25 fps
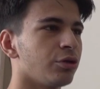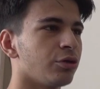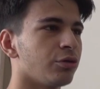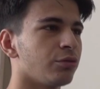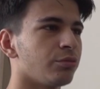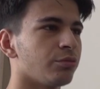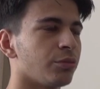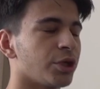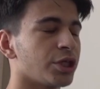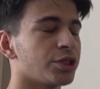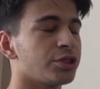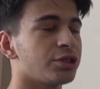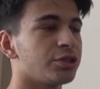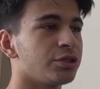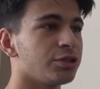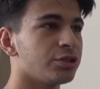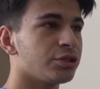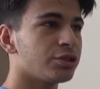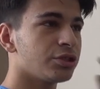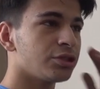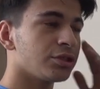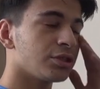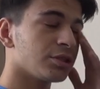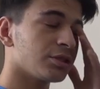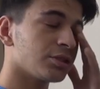Maçın
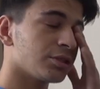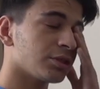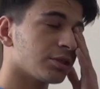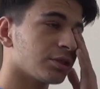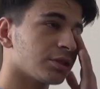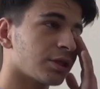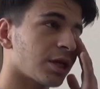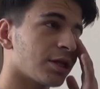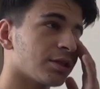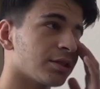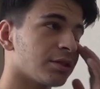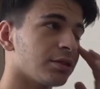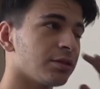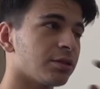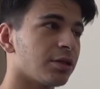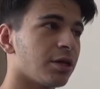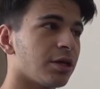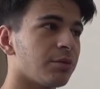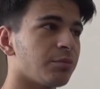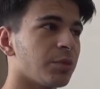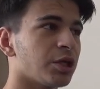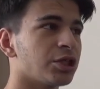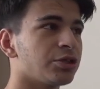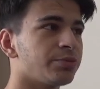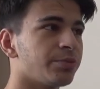içinde zaten daha
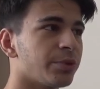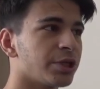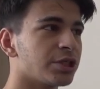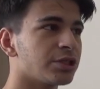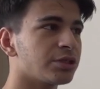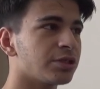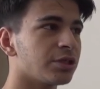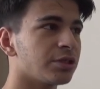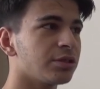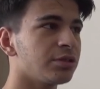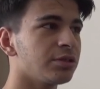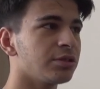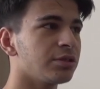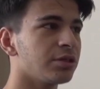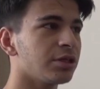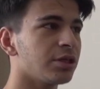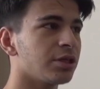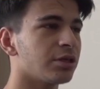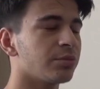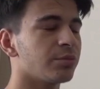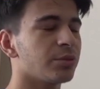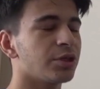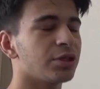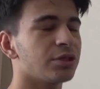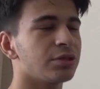maç başladığında
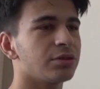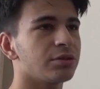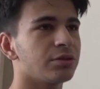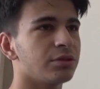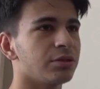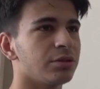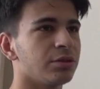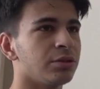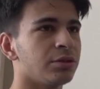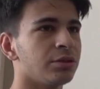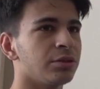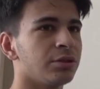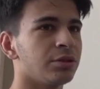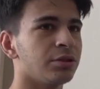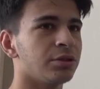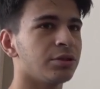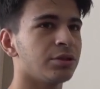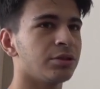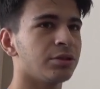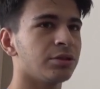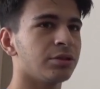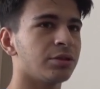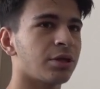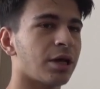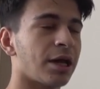hemen
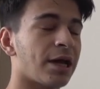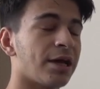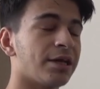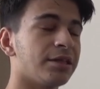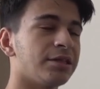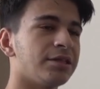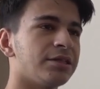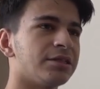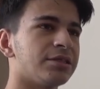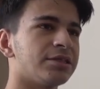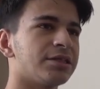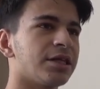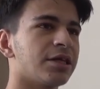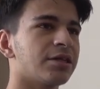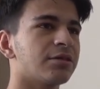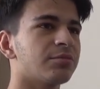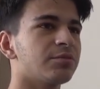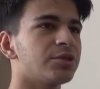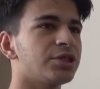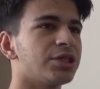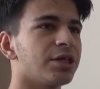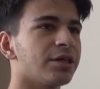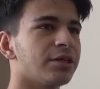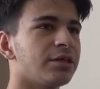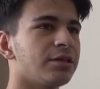e, ani sert bir
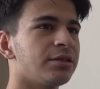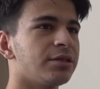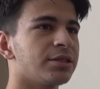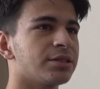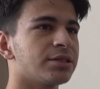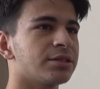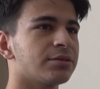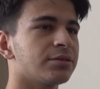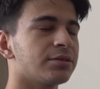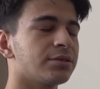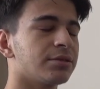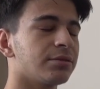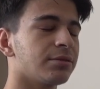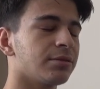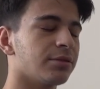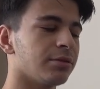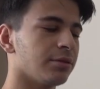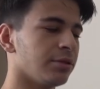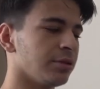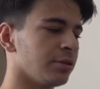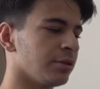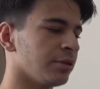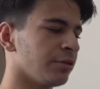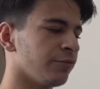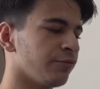şekilde
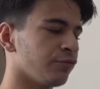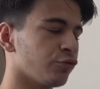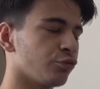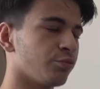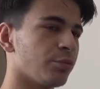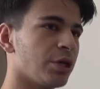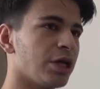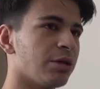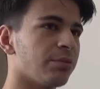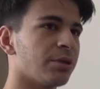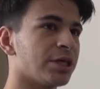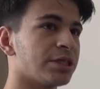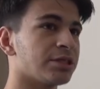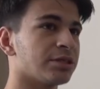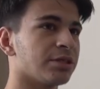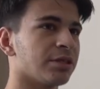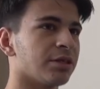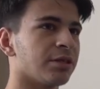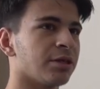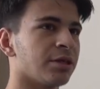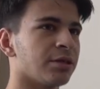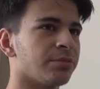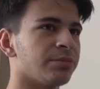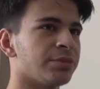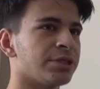e, vurmaya
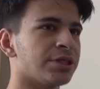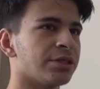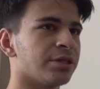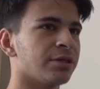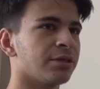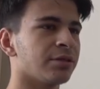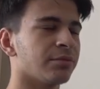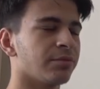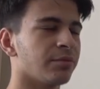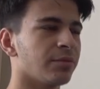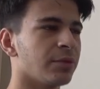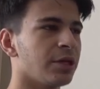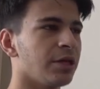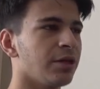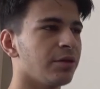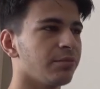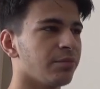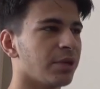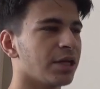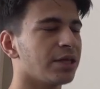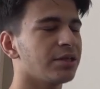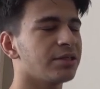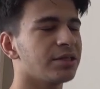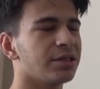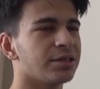başladılar bize.
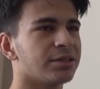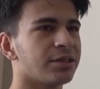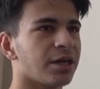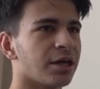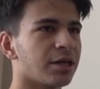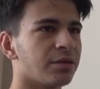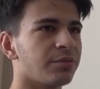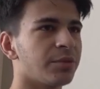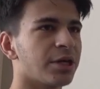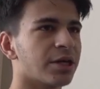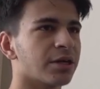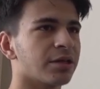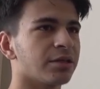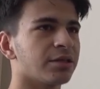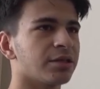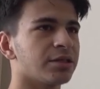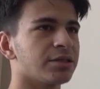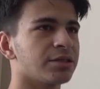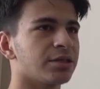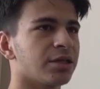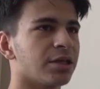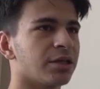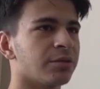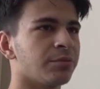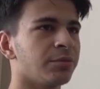Bana değil takım
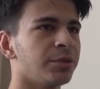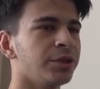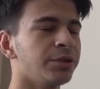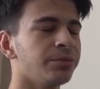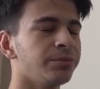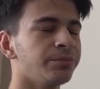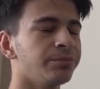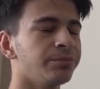arkadaşlarıma.